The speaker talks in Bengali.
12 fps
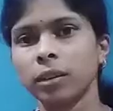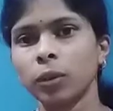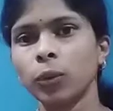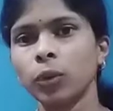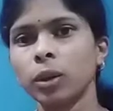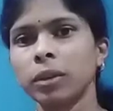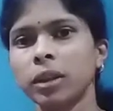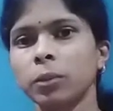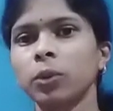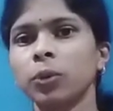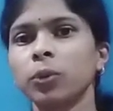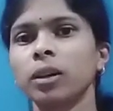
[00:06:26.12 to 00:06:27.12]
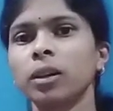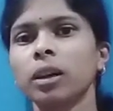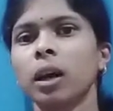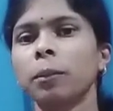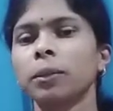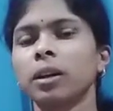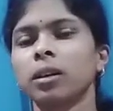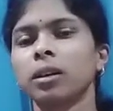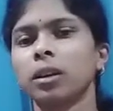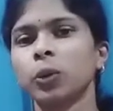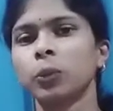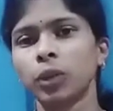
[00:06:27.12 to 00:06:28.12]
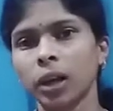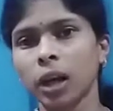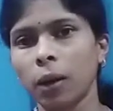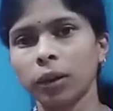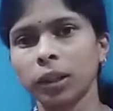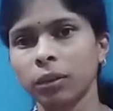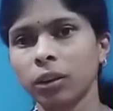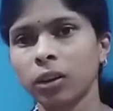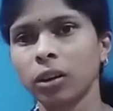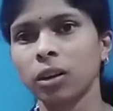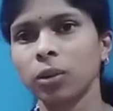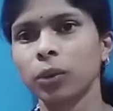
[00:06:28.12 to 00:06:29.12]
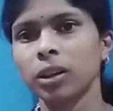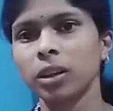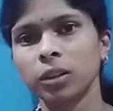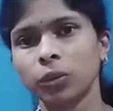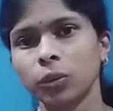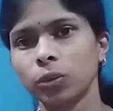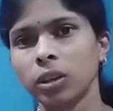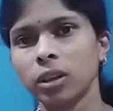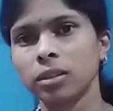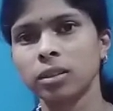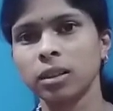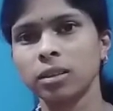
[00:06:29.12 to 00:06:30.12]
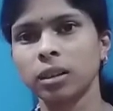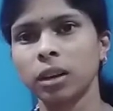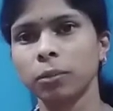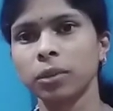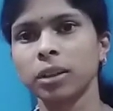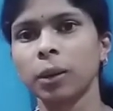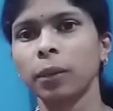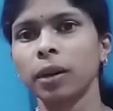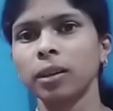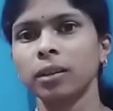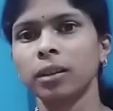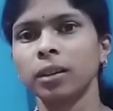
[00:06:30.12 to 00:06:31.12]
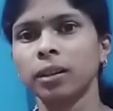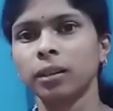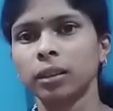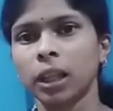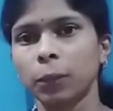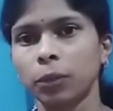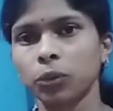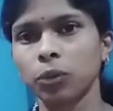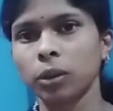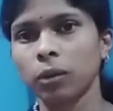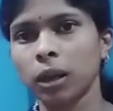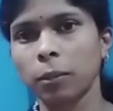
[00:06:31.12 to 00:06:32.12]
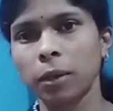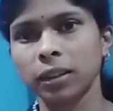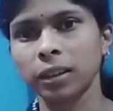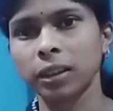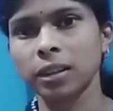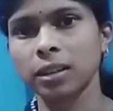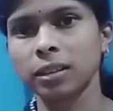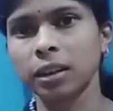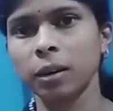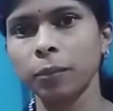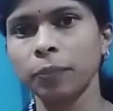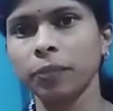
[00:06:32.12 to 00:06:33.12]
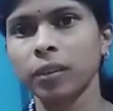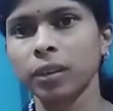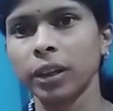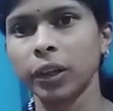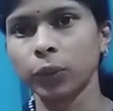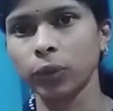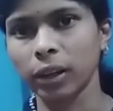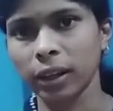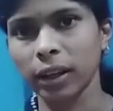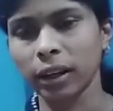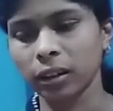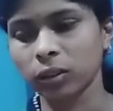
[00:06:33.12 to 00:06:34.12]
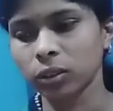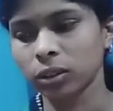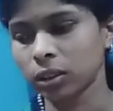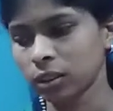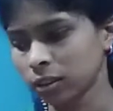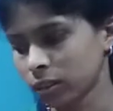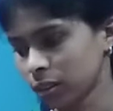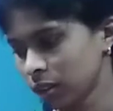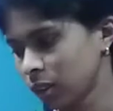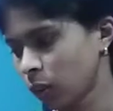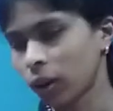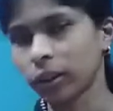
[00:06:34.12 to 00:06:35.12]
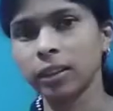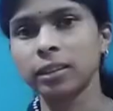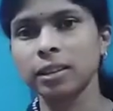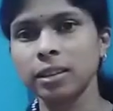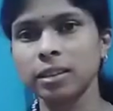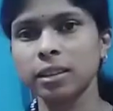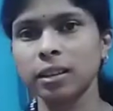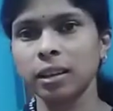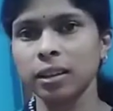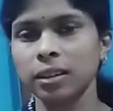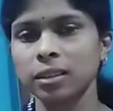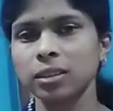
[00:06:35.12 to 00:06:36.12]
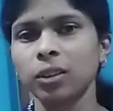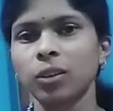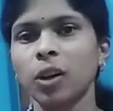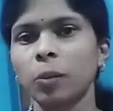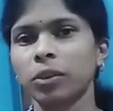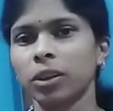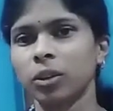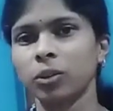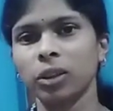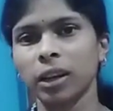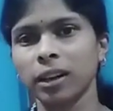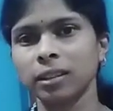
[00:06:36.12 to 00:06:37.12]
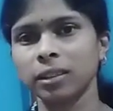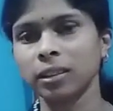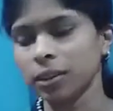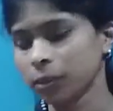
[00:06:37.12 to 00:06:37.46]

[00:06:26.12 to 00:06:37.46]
গুড ইভিনিং বন্ধুরা আমরা দুপুরে খাওয়া দাওয়া করার পরে একটু রেস্ট নিয়েছিলাম বিকালবেলা তারপর সন্ধ্যেবেলা বাজারে গিয়েছিলাম একটু কেনাকাটা করতে কয়েকটা জিনিস কিনে এনেছি সেগুলো আপনাদের একটু দেখাচ্ছি